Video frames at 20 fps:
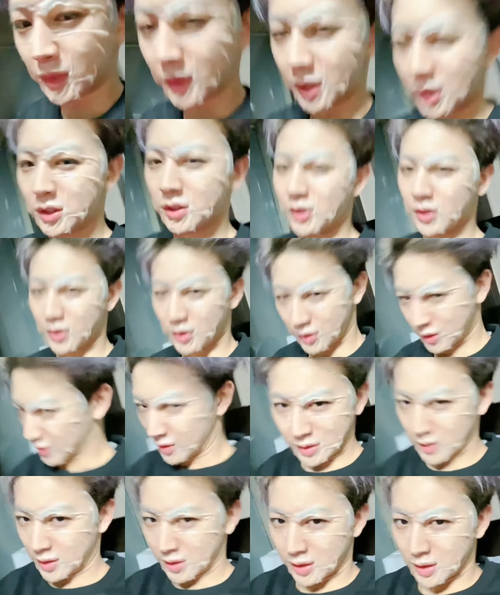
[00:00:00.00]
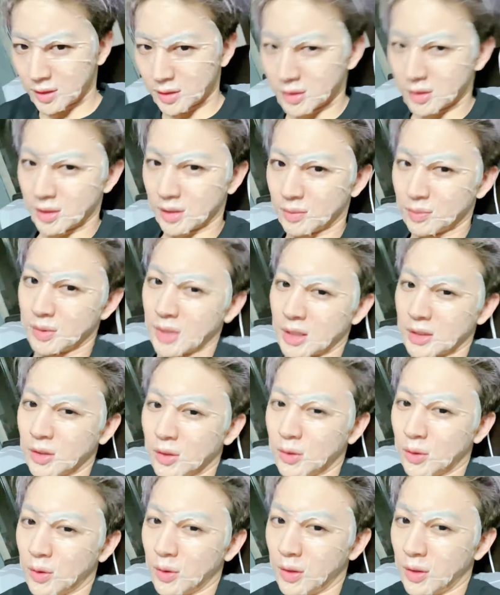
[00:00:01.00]
그래서 지금
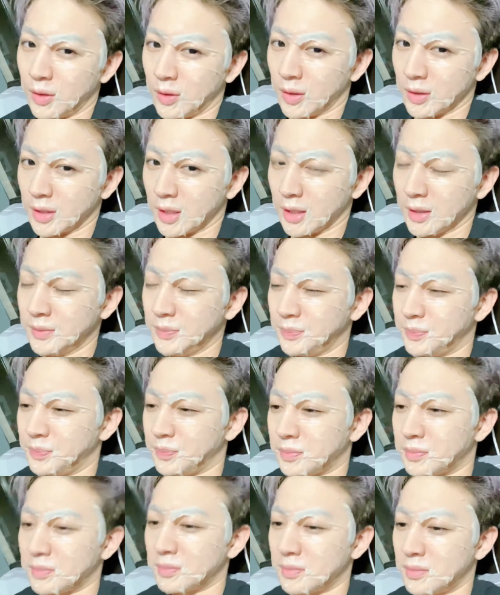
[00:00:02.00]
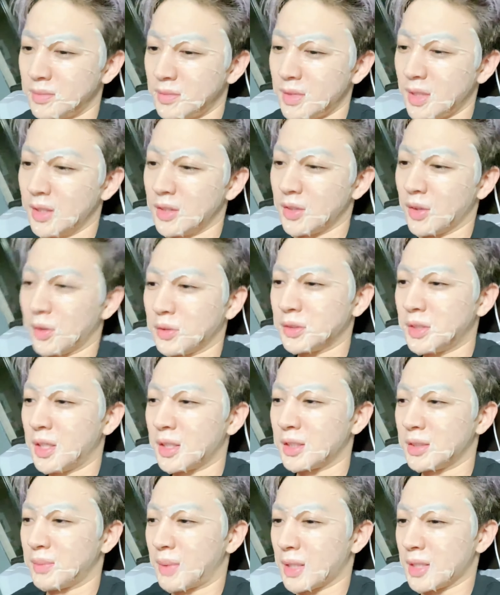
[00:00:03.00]
자전거에 관한
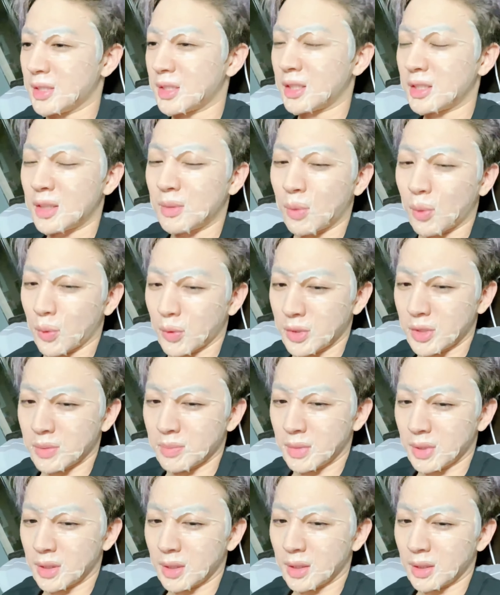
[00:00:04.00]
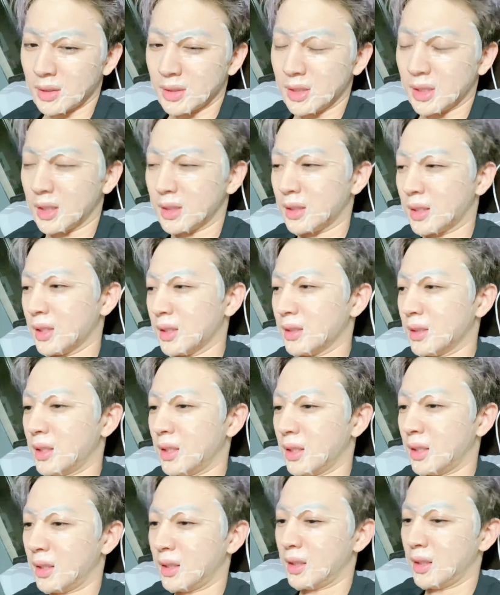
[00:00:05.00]
영상을 많이 찾아보고 있습니다. 시간 날
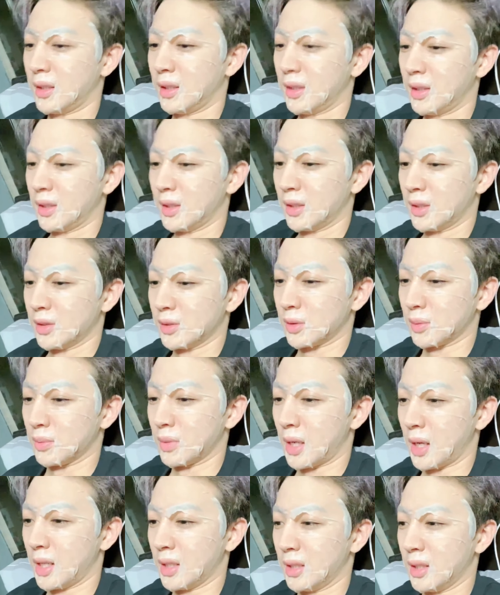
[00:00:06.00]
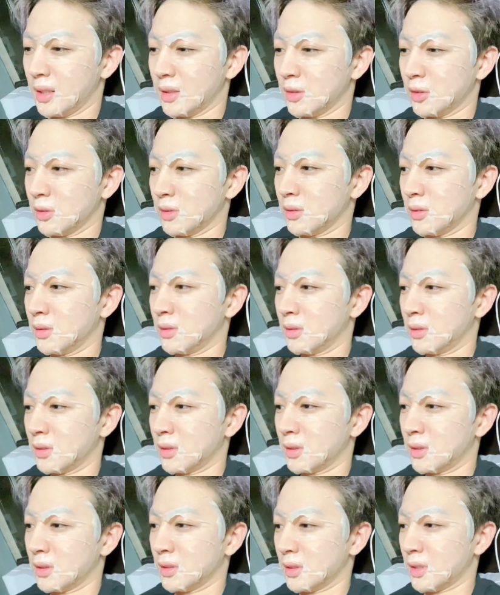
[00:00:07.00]
때. 지 라이딩
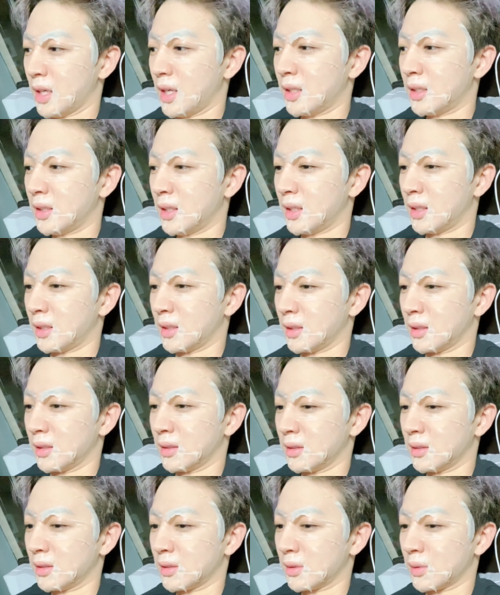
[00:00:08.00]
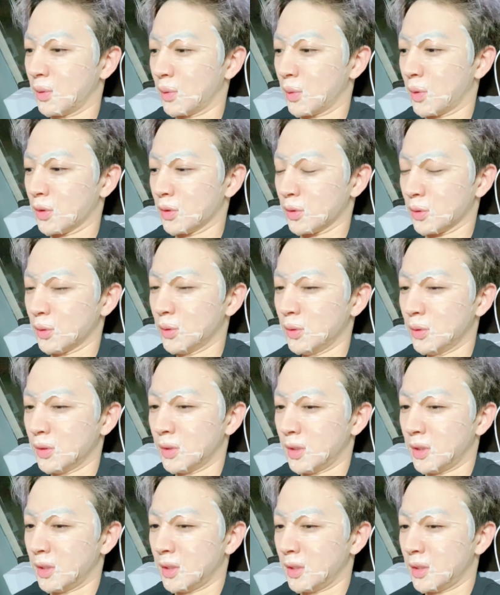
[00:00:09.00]
이제 한강 공원으로
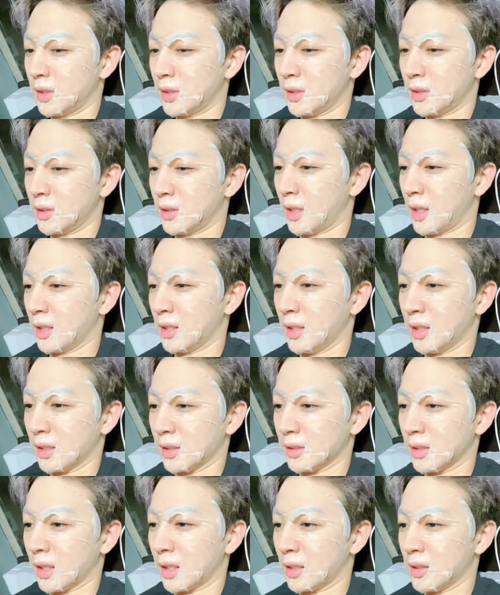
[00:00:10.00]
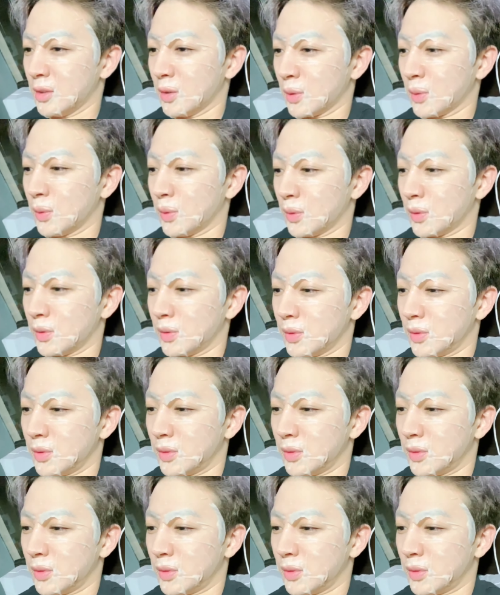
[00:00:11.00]
라이딩을 나가려고